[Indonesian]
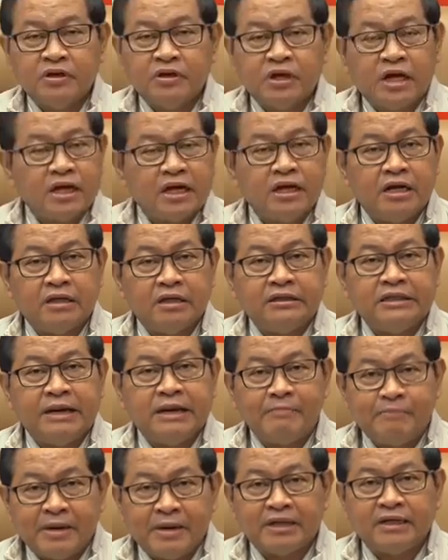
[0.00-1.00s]
Karena
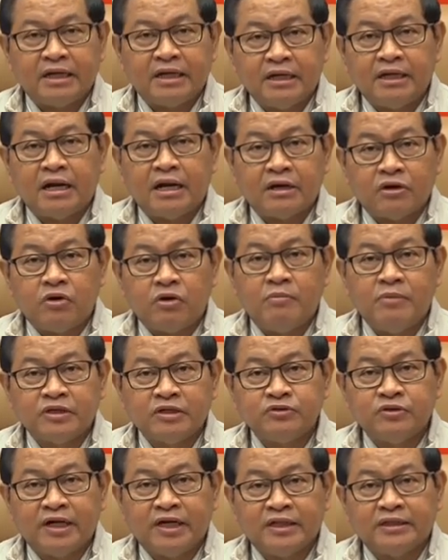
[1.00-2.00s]
dampak dari
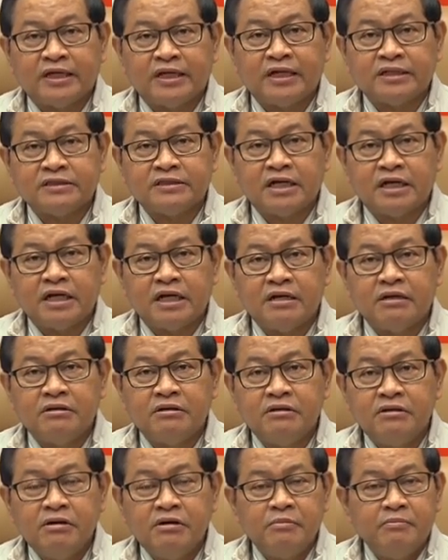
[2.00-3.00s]
narkoba sudah kita rasakan
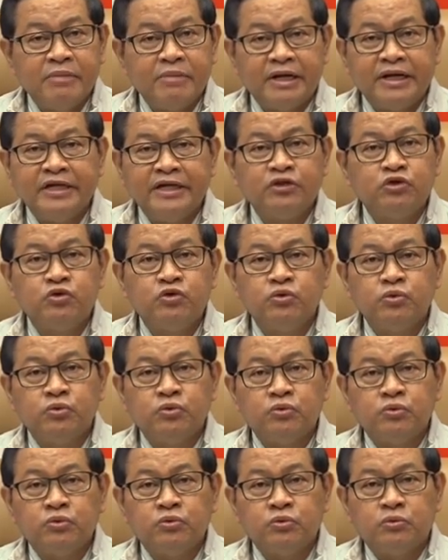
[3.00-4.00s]

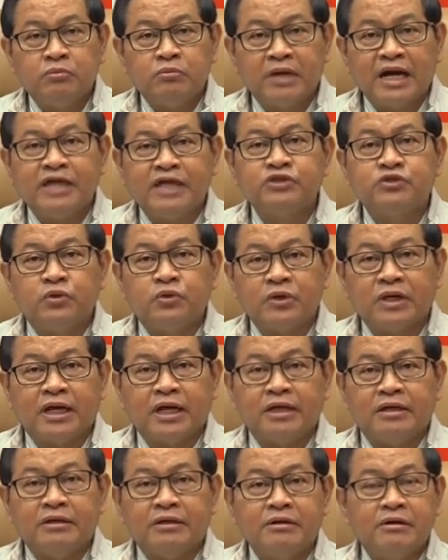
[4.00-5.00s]
begitu
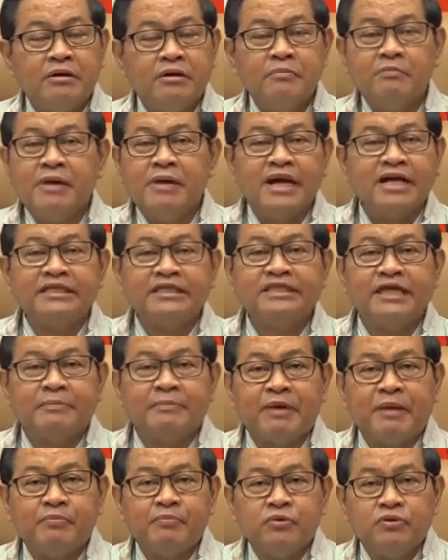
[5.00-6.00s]
menghancurkan bagi
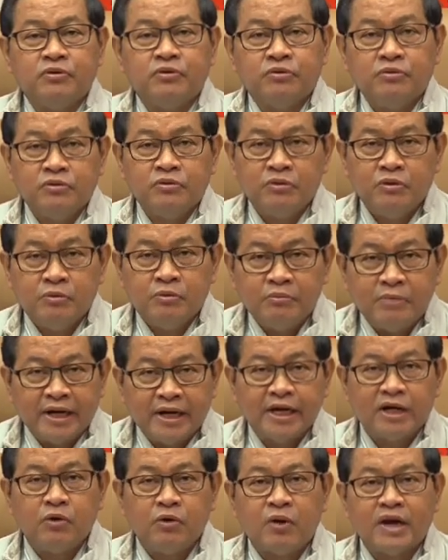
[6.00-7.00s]
siapapun,
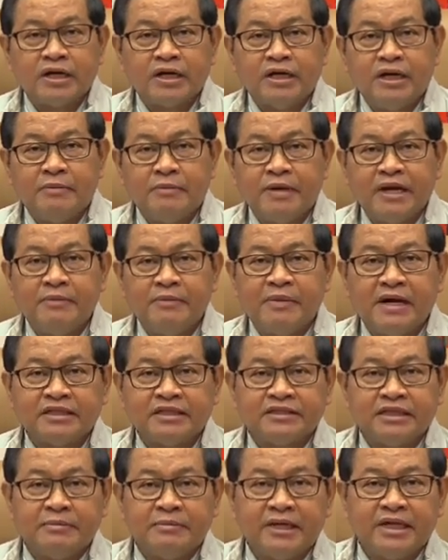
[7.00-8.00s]
bagi keluarga, bagi
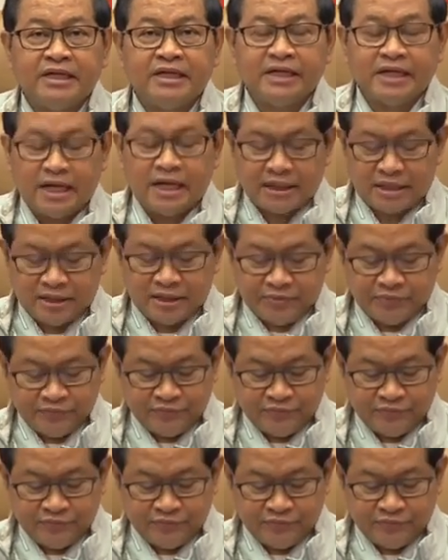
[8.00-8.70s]
bangsa, bagi negara.